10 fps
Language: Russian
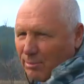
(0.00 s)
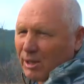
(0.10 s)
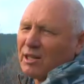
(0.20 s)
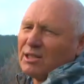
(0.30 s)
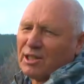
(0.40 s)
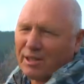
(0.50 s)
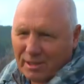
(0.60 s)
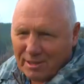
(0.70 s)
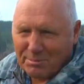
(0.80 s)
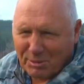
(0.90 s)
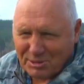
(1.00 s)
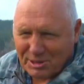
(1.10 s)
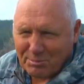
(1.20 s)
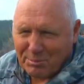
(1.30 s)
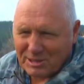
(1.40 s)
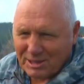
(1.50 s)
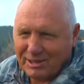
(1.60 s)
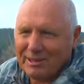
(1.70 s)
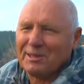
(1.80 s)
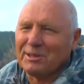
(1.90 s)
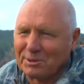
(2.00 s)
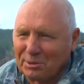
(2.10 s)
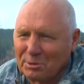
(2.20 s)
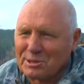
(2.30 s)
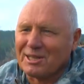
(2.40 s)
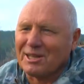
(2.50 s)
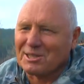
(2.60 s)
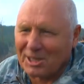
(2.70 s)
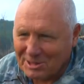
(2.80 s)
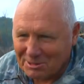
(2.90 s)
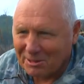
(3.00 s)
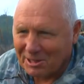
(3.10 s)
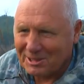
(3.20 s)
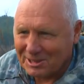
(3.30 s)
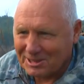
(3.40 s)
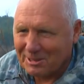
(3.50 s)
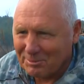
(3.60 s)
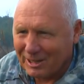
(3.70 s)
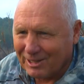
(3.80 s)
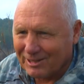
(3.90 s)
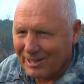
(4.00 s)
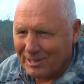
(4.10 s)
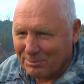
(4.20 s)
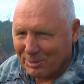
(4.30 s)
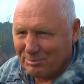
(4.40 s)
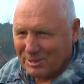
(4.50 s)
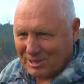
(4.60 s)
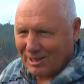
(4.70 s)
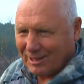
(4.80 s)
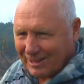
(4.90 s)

барашек, они просто пасли. Никто с начальства, конечно, никогда не подписал.